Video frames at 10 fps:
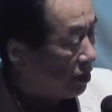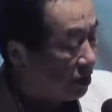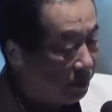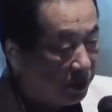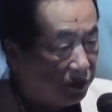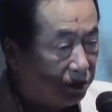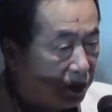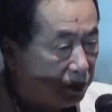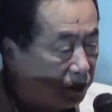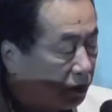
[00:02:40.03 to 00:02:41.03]
一番重要
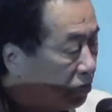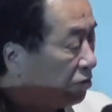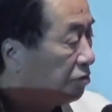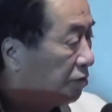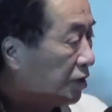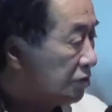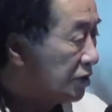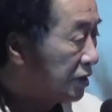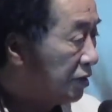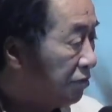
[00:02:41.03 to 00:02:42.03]
なところというのは
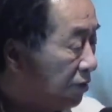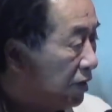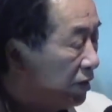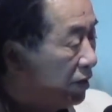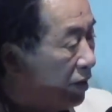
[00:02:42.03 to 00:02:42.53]
吉田さんは